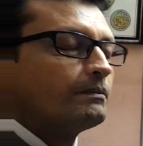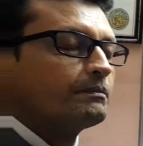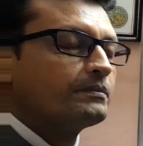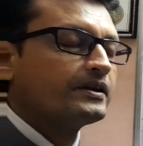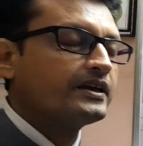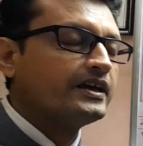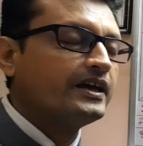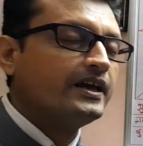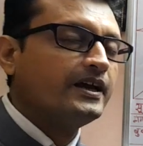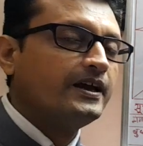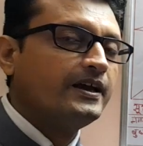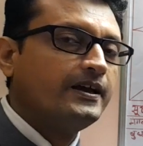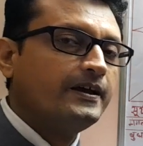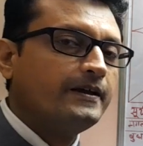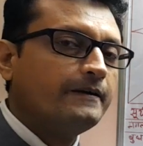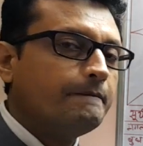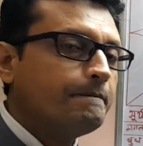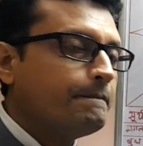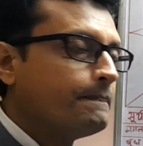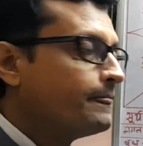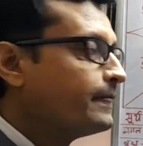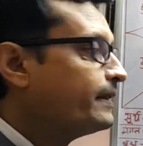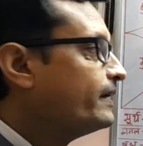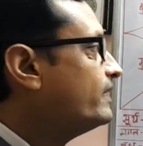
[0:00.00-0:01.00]
आपके
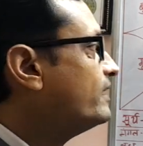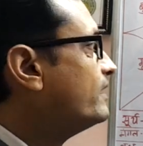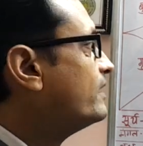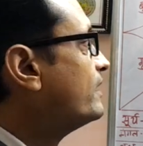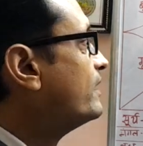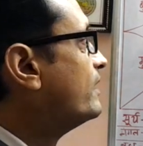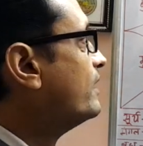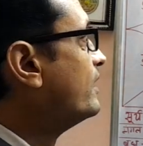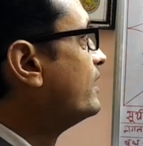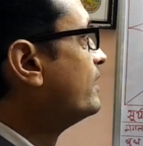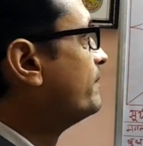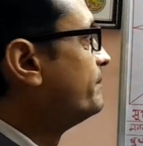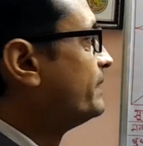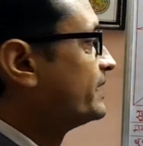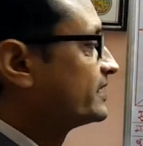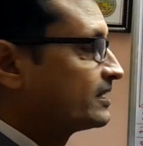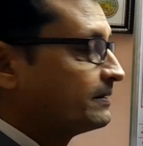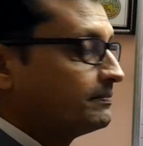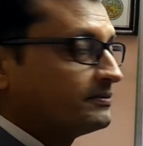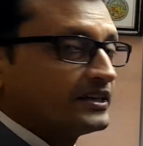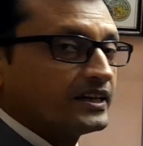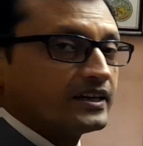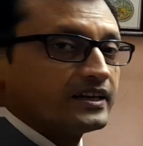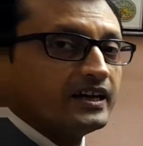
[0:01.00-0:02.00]

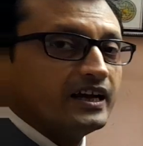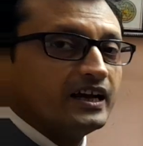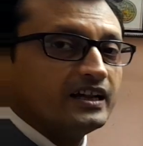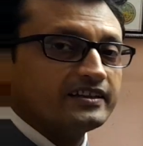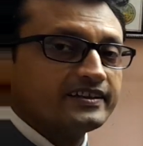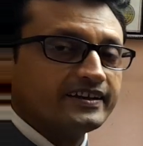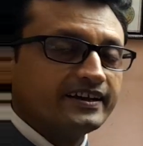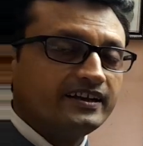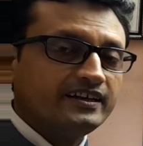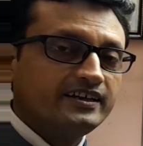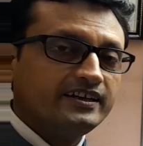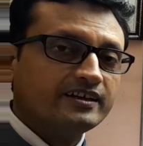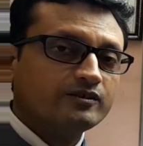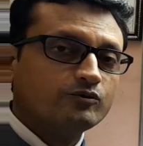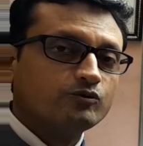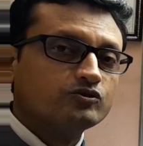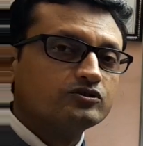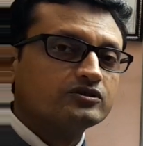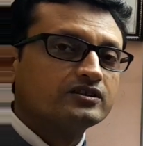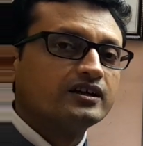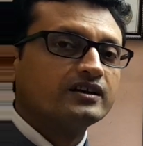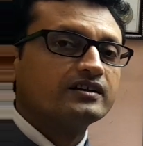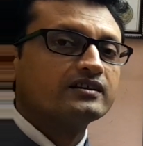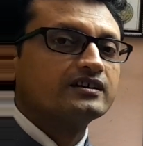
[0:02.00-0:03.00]
माता पिता की हेल्थ के लिए
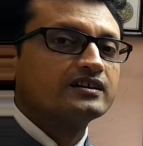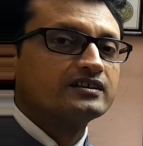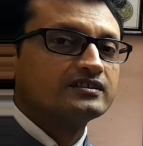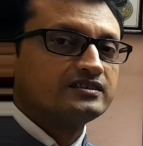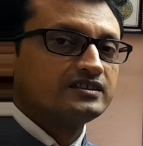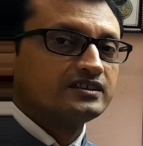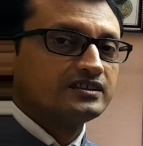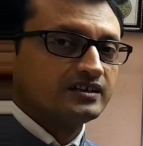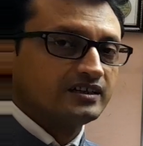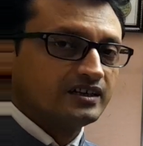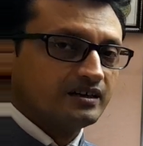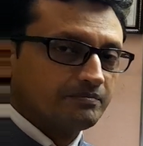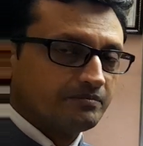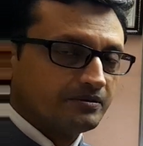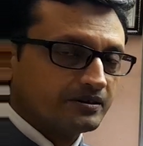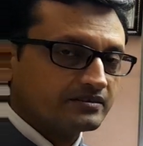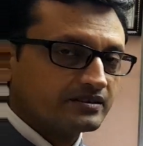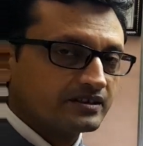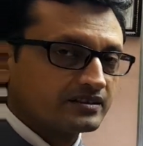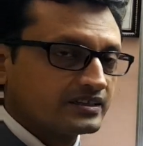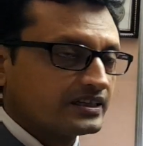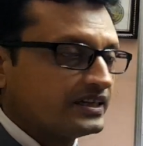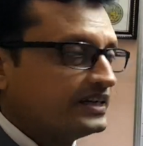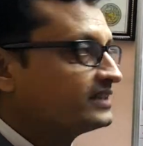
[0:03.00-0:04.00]
कुछ धन खर्ची करना पड़
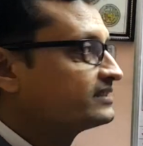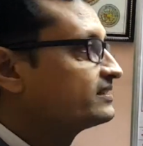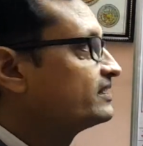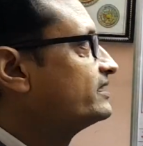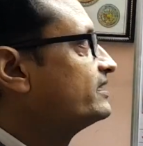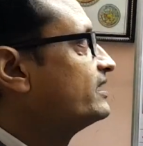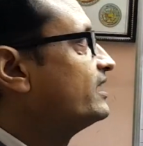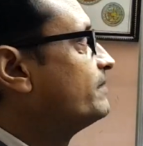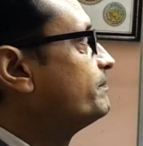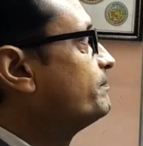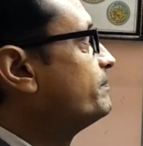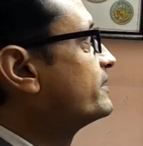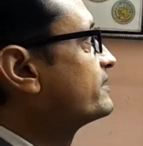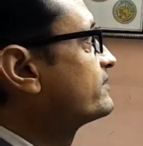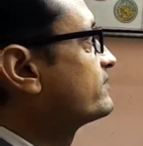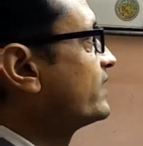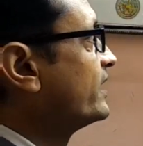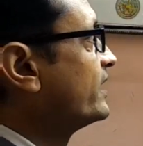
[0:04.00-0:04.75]
सकता है ऐसा यहाँ पर